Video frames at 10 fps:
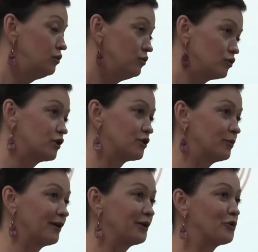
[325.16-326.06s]
ну, скажем
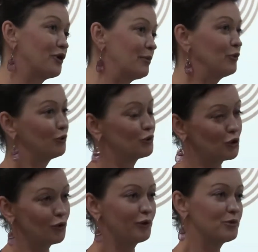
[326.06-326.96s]
так, которые работают с
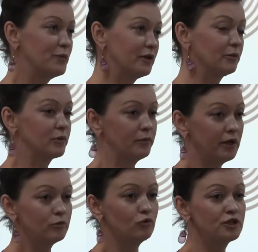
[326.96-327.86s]
широким спектром
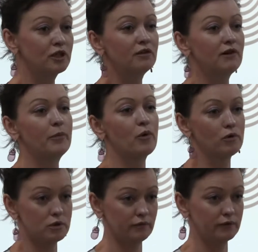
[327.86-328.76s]
проблем, узких
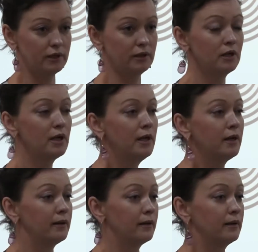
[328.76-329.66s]
вопросов. Да?
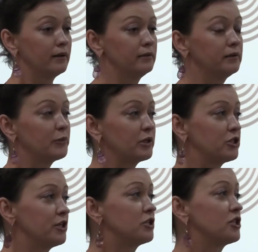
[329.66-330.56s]
Э, на
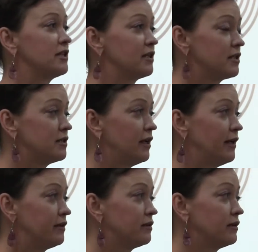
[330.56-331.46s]
протяжении 16
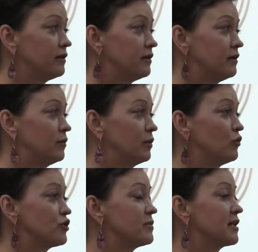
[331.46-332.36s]
лет мы
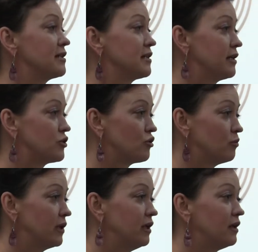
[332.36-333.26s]
можем сказать, что
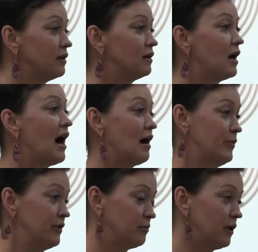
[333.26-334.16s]
мы, а,
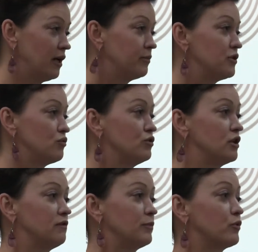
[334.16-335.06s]
понимаем эти
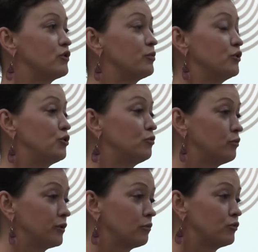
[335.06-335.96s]
узкие вопросы почему?
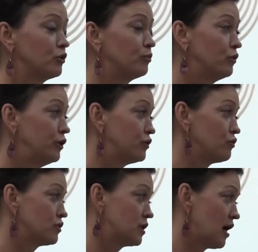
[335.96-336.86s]
Потому что более
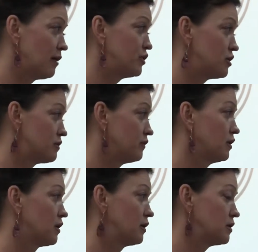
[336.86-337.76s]
300
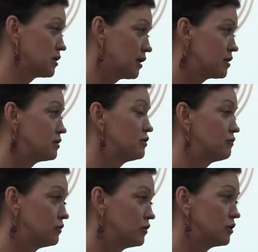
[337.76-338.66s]
общественных организаций на
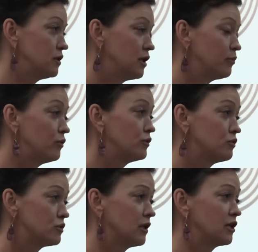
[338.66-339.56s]
сегодняшний день
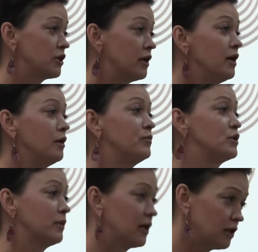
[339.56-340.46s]
пользуются нашей
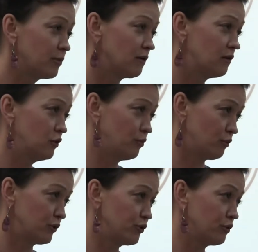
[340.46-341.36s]
бесплатной правовой
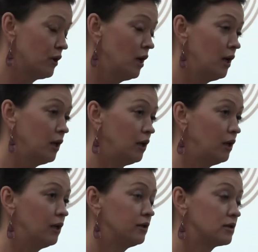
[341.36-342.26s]
помощью.
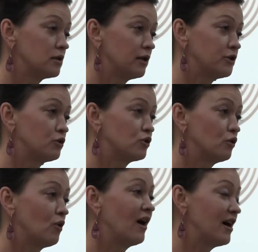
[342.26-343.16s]
И это значит,
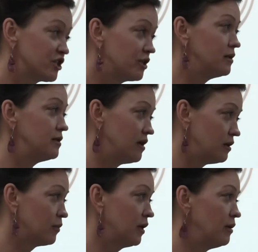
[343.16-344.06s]
что каждый день
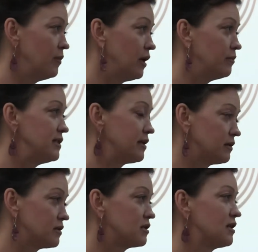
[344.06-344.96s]
мы имеем
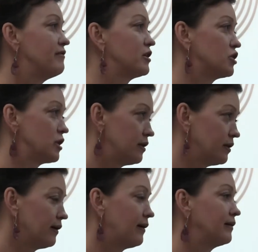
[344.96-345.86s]
дело с
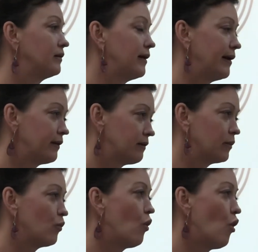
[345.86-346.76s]
совершенно
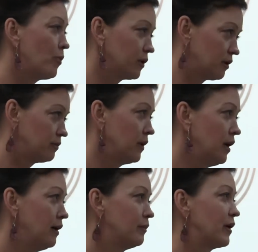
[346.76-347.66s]
конкретным опытом
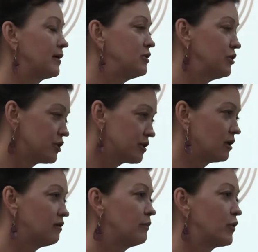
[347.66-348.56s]

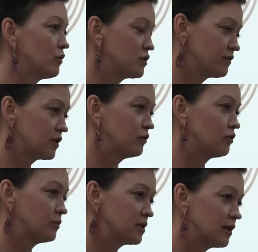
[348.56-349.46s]
практических вопросов, с
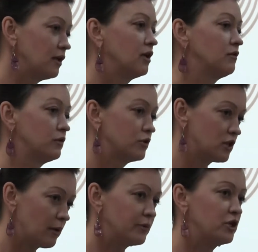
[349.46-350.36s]
которыми
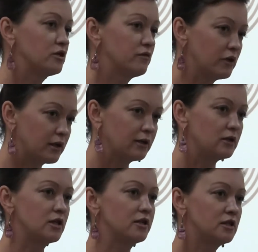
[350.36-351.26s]
сталкиваются общественные
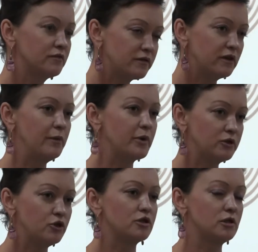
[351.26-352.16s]
организации, организации в своей
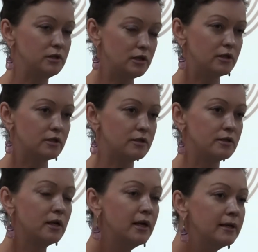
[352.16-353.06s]
практической
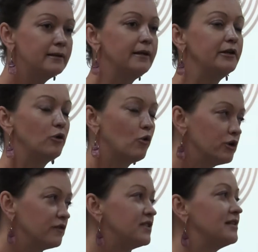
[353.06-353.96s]
деятельности. Далеко
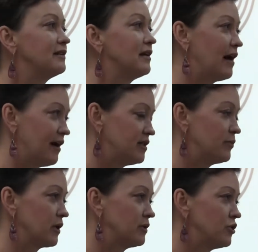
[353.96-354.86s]
не всегда эти
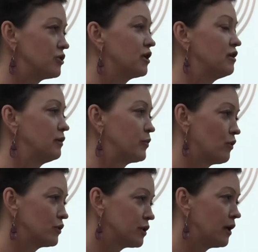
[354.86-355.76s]
практические
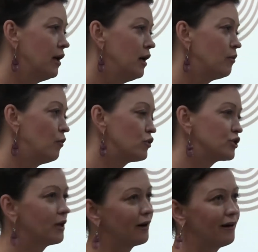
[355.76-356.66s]
вопросы
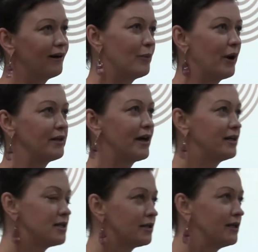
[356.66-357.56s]
можно а,
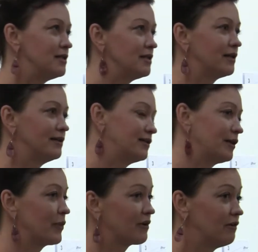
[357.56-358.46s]
понять и найти на них
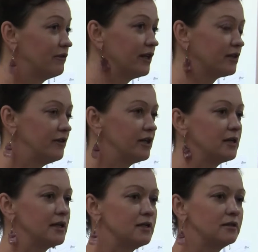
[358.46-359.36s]
там правовые ответы,
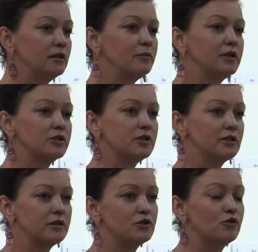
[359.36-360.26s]
если ты имеешь
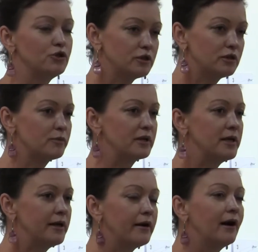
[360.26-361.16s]
дело исключительно с
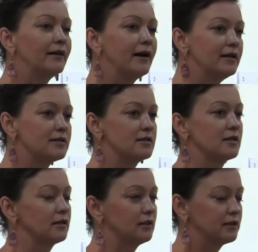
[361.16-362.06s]
материей анализа
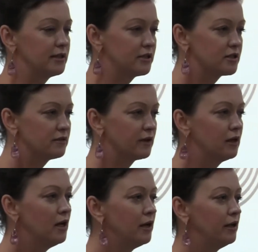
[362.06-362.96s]
законодательства
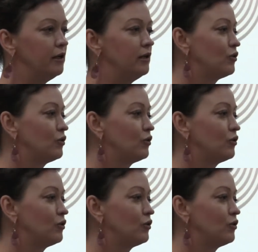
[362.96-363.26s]
и